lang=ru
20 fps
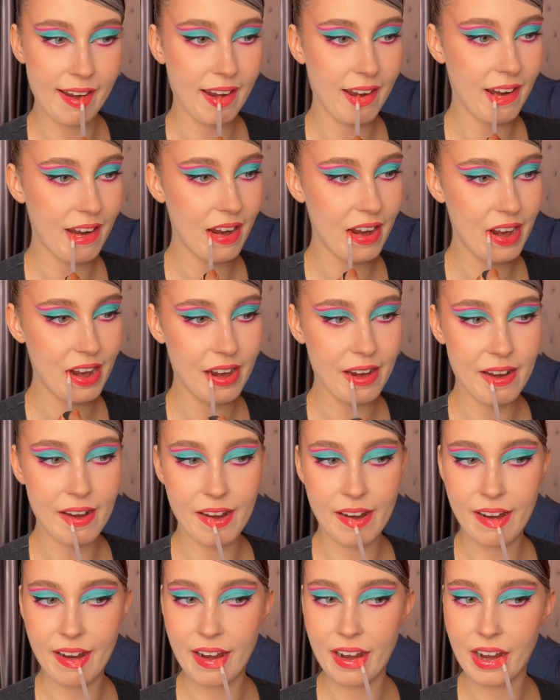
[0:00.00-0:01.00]
который
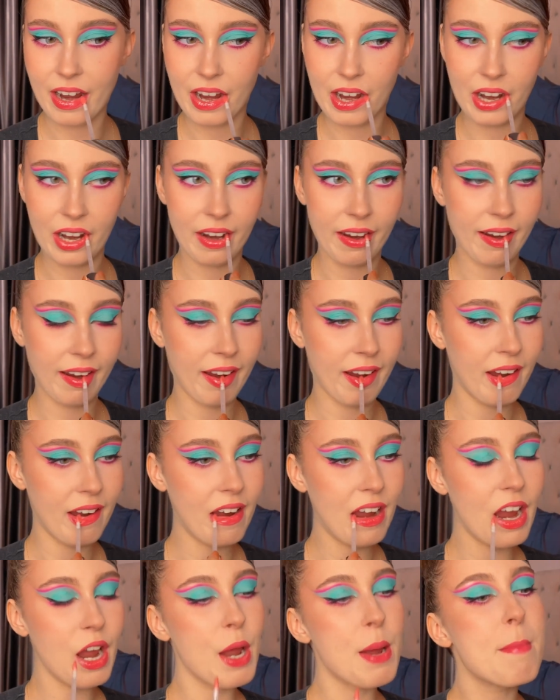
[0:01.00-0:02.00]
имитирует жидкое
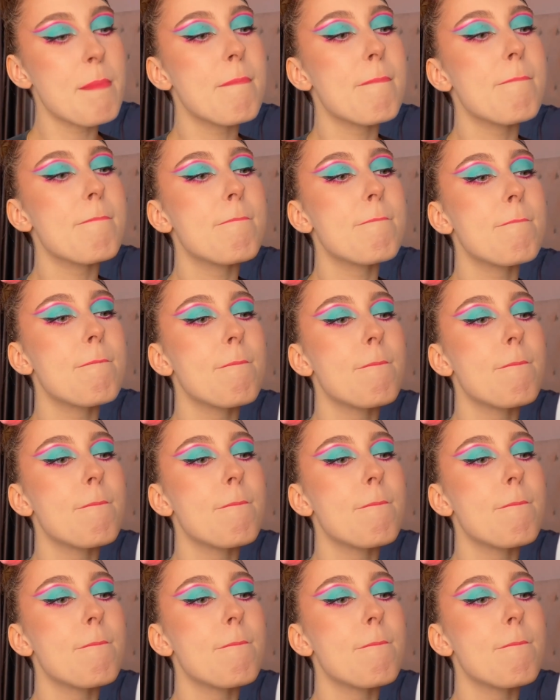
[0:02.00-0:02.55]
стекло.